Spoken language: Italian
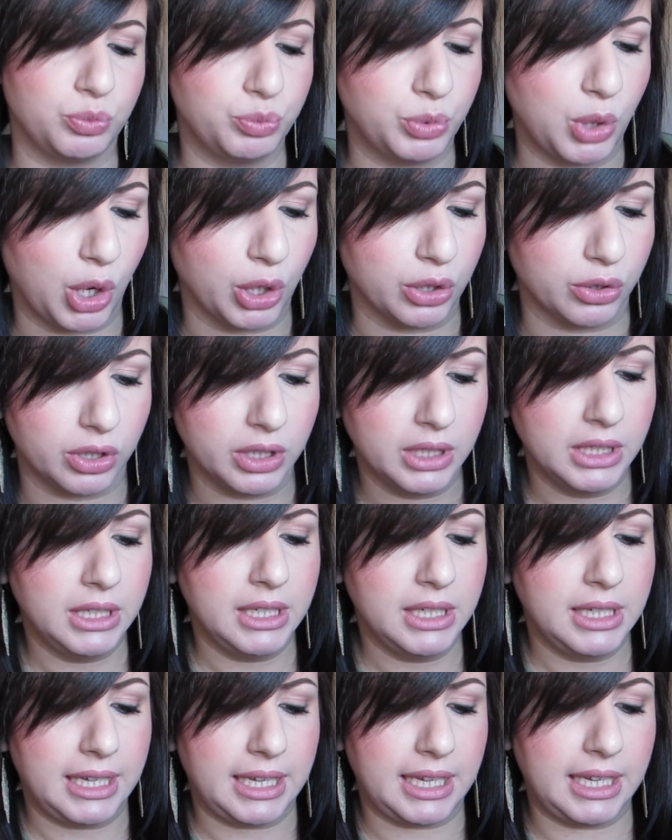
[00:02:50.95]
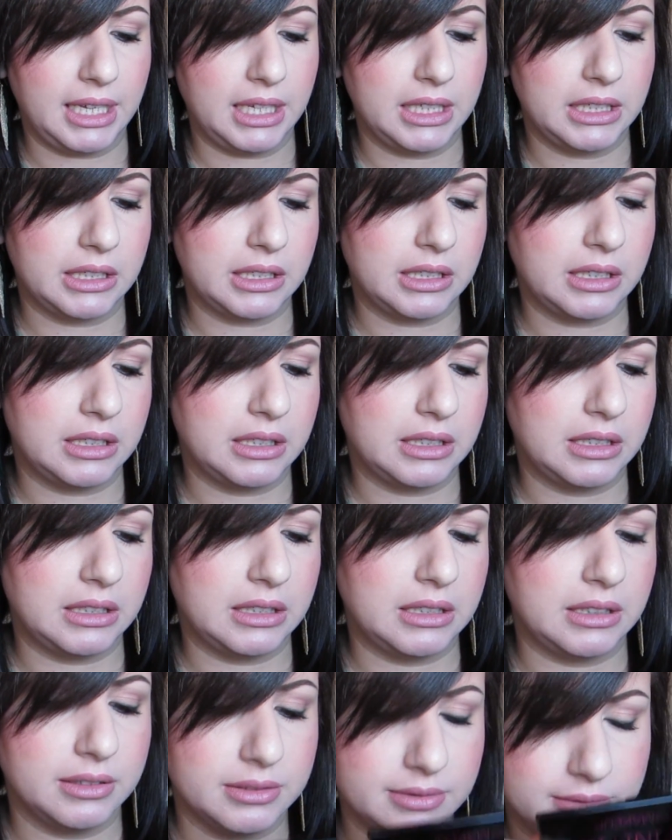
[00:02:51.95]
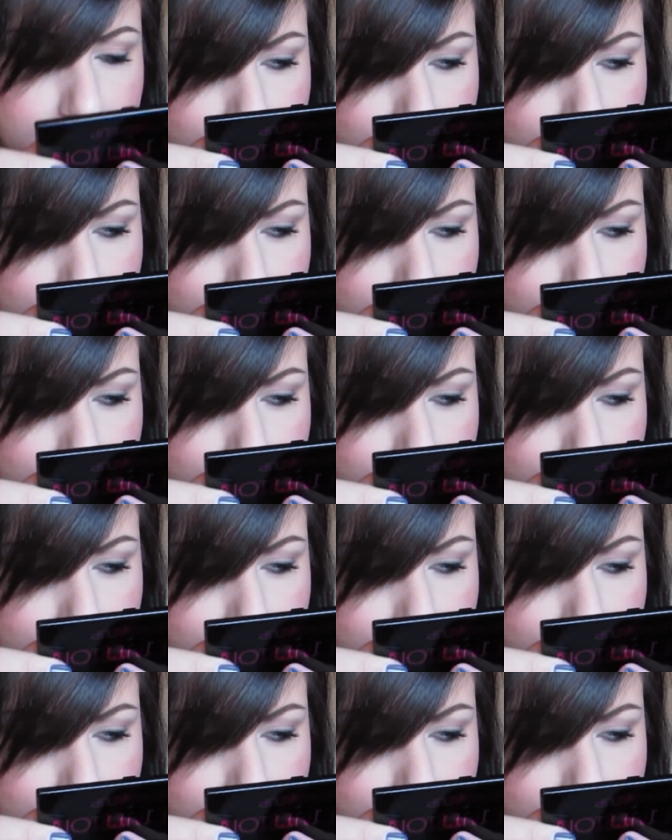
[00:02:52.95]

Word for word: buono e uh,